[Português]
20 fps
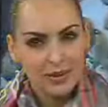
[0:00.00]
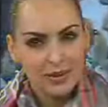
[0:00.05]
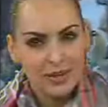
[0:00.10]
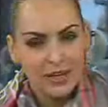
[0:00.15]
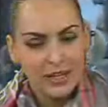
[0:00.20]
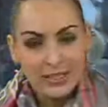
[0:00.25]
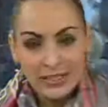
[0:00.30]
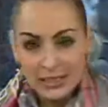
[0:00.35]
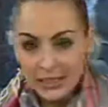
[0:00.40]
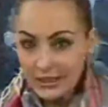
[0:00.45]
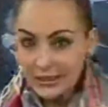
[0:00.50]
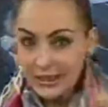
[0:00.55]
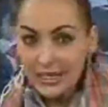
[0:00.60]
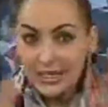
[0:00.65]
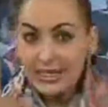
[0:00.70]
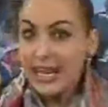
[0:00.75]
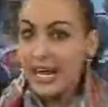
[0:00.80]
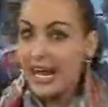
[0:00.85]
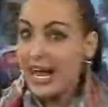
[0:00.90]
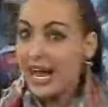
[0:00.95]

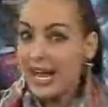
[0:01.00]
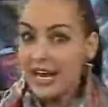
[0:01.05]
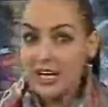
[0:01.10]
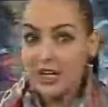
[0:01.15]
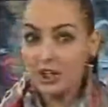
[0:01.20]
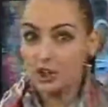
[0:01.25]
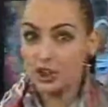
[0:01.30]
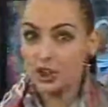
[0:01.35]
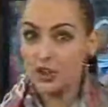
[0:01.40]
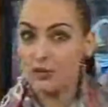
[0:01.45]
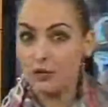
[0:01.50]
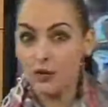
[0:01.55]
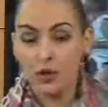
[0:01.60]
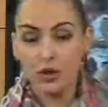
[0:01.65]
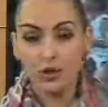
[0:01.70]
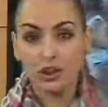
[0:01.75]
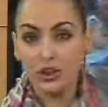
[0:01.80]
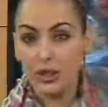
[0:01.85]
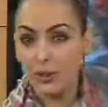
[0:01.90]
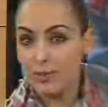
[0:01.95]
Existem leis que foram
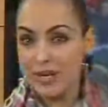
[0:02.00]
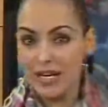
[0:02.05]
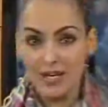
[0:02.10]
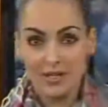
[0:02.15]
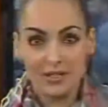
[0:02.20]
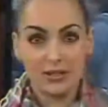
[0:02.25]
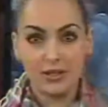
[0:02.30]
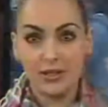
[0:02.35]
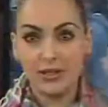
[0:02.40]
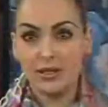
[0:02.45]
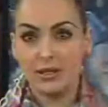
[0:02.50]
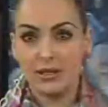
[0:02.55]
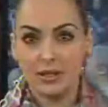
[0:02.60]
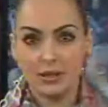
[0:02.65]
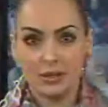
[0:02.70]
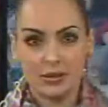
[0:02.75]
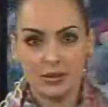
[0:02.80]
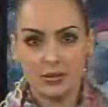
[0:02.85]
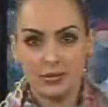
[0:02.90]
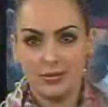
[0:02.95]

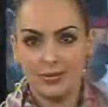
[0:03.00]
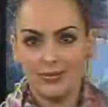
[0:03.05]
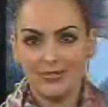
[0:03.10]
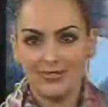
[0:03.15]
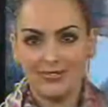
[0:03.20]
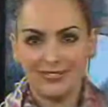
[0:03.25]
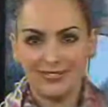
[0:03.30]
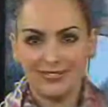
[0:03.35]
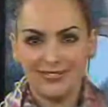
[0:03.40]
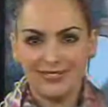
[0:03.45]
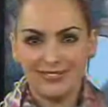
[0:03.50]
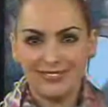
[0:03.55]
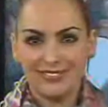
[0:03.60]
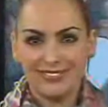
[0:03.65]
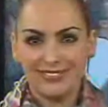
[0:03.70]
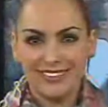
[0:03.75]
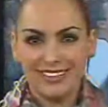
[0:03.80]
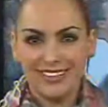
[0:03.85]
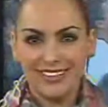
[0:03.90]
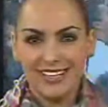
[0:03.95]
estabelecidas.
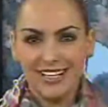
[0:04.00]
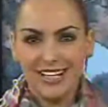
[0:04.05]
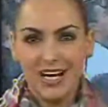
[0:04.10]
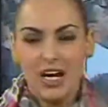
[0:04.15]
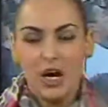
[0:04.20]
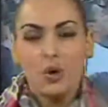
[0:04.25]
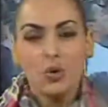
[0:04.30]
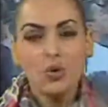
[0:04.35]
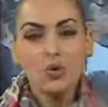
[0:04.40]
Um